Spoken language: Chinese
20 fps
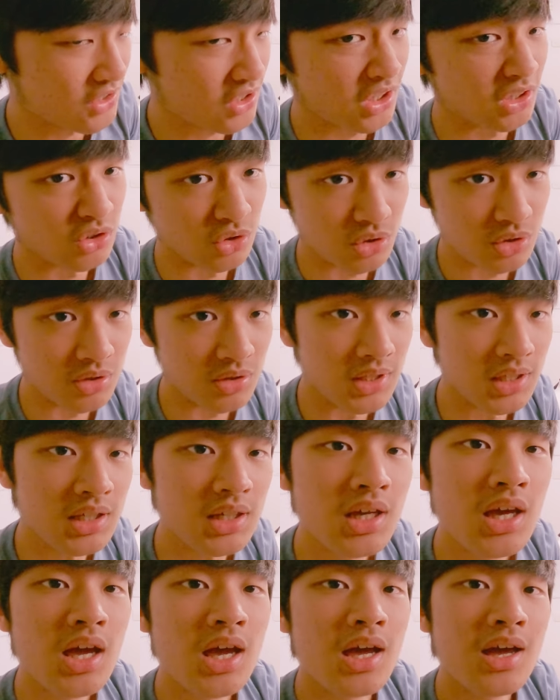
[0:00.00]
上去的，
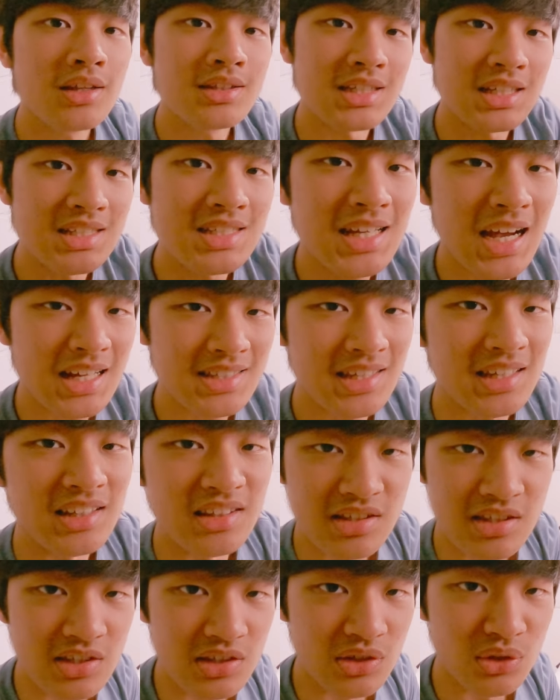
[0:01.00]
增加
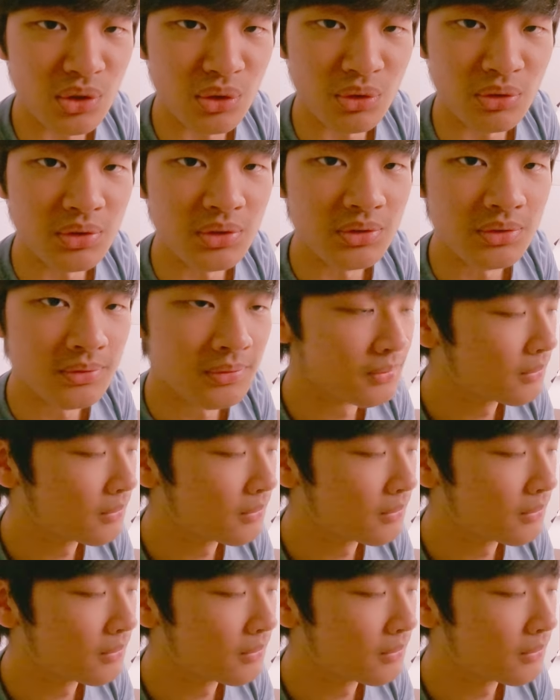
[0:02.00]
层次用。